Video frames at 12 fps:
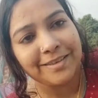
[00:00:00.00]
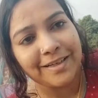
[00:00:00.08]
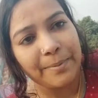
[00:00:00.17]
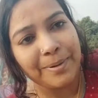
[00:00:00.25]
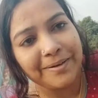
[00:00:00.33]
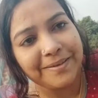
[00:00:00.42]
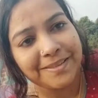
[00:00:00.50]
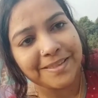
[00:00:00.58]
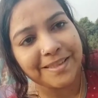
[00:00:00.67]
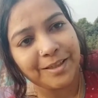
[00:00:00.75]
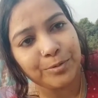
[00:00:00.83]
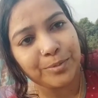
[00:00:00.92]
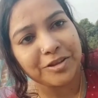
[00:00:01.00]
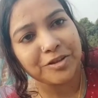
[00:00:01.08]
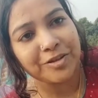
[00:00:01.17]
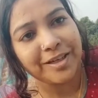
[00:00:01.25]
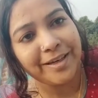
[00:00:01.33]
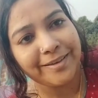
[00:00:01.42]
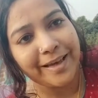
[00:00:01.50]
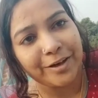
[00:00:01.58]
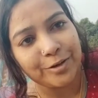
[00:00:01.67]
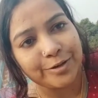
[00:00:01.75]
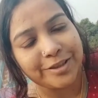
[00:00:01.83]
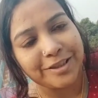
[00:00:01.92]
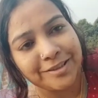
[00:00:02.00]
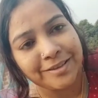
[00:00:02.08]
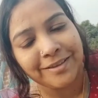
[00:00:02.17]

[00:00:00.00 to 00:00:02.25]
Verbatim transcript: আবার নিচে গিয়ে তোমাদের সঙ্গে দেখা করছি